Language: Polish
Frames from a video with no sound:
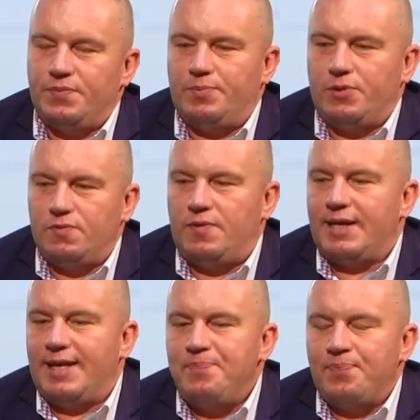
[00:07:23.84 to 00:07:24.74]
pod
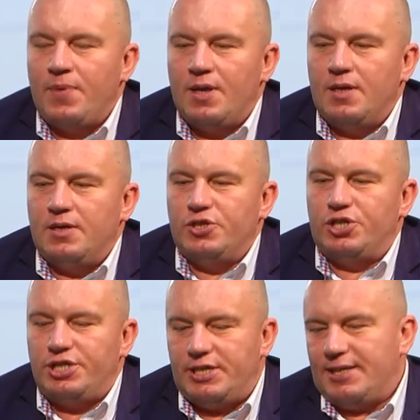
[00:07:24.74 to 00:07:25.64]
uwagę
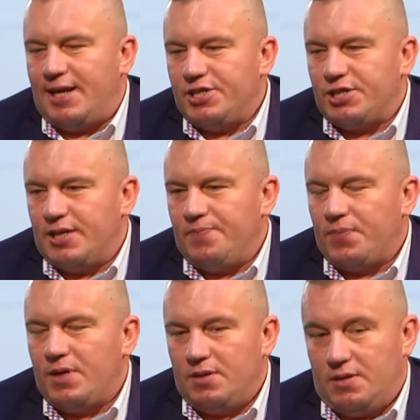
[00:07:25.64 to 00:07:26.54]
życie dalsze
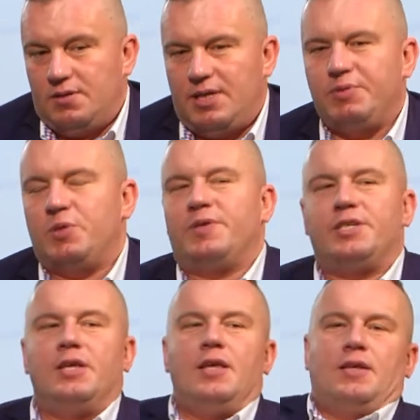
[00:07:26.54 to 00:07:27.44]
E, jakby to
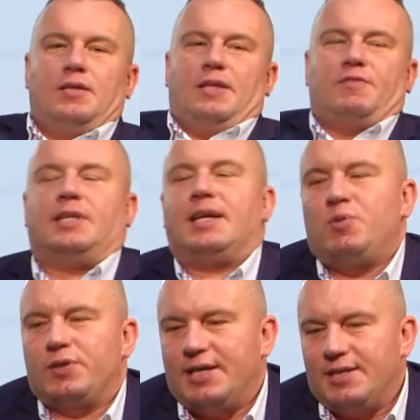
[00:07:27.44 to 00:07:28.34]
powiedzieć, nawet taka
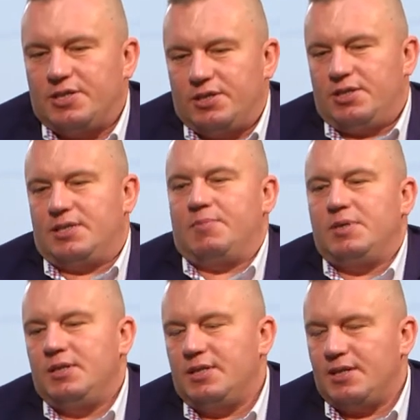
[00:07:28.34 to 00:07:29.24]
moda jest, że
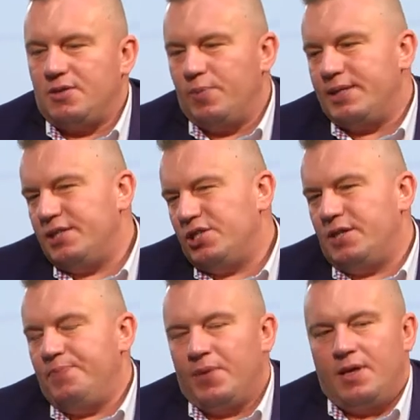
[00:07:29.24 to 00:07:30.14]
czasami teraz obecnie,
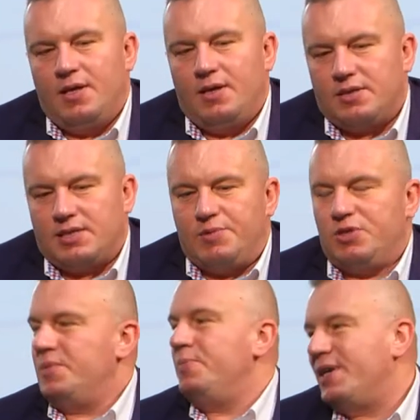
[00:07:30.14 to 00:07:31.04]
że czasami
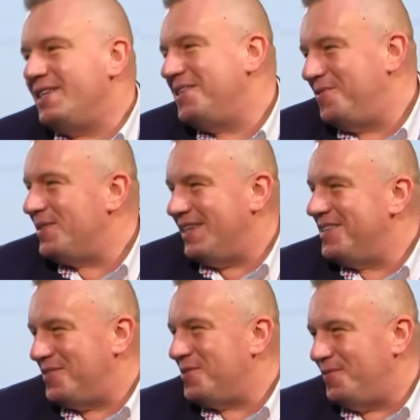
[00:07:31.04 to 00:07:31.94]
są imprezy
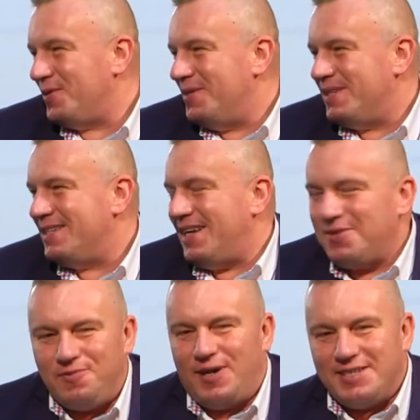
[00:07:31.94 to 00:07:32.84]
związane z rozwodem, ze
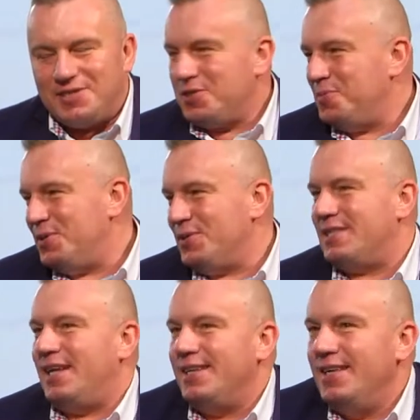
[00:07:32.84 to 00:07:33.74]
zdradą. Fajnie, żeśmy się
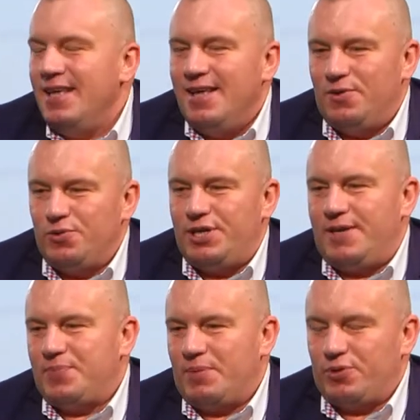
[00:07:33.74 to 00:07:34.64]
rozstali.
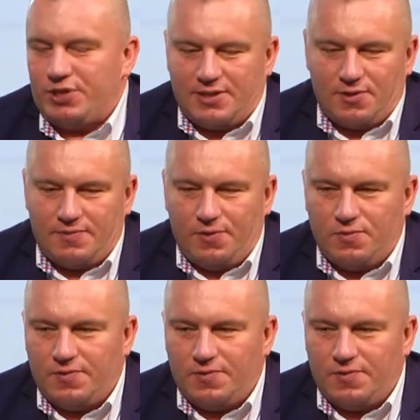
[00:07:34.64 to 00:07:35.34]
Ludzie podczas rozwodu